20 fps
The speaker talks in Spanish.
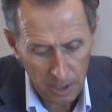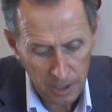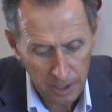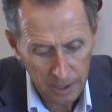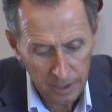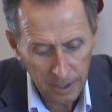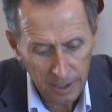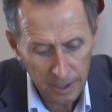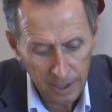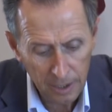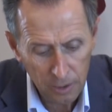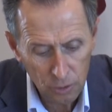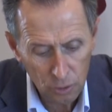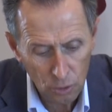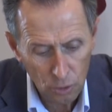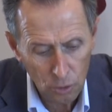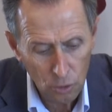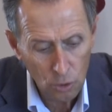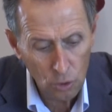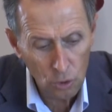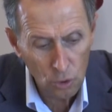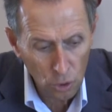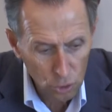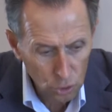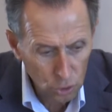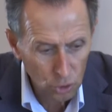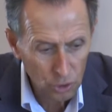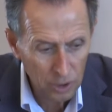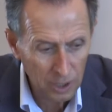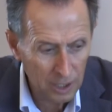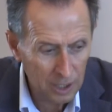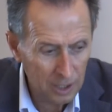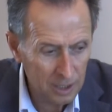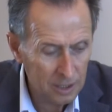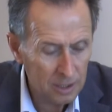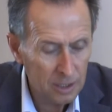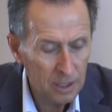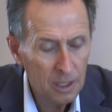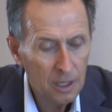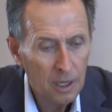en este caso, los
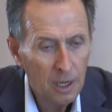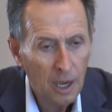hoteles